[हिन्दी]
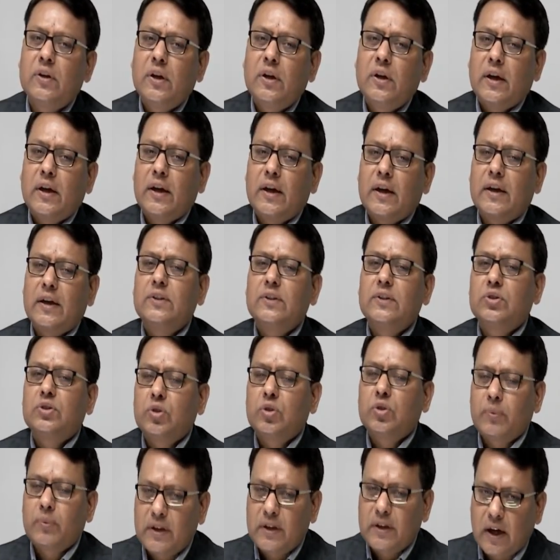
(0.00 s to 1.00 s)
एक किन चीज़ों
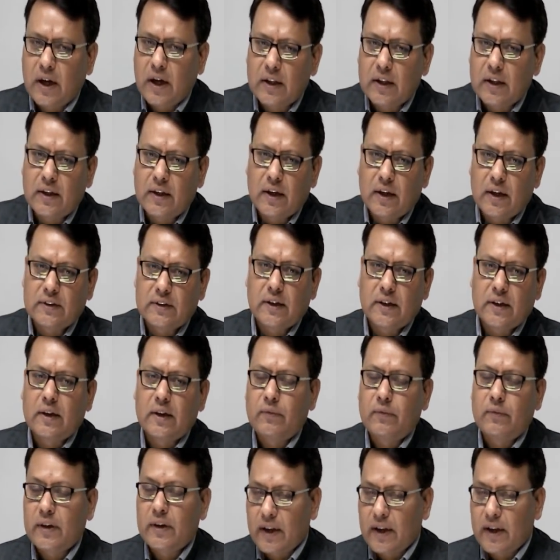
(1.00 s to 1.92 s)
पर ध्यान देना चाहिए किन पर